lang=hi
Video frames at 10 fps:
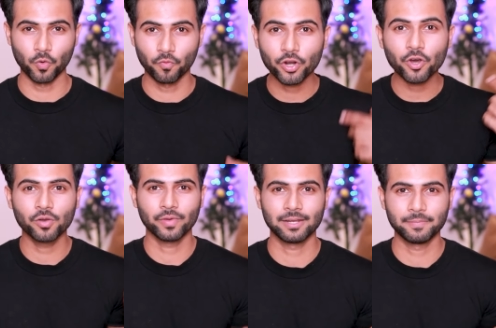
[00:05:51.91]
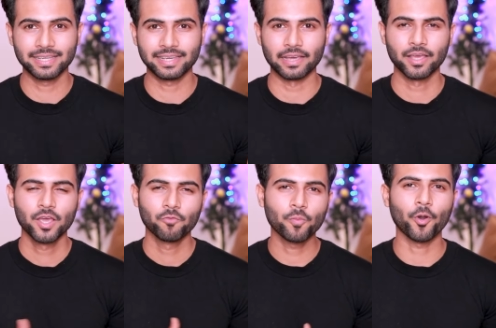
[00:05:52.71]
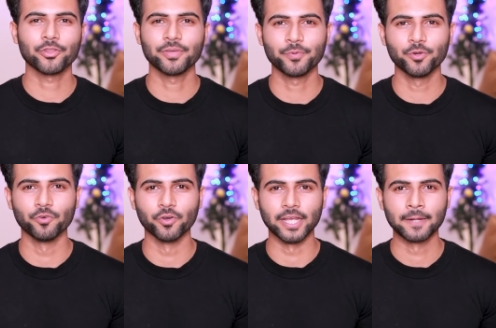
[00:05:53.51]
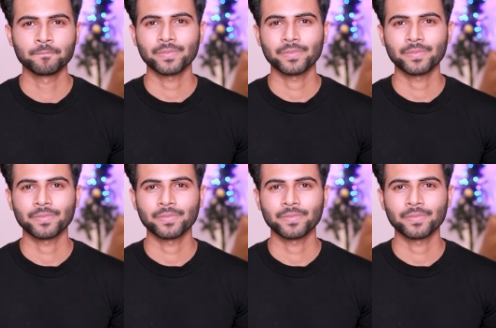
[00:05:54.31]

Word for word: ओवरऑल वेलबींग है वो बहुत इंप्रूव होगी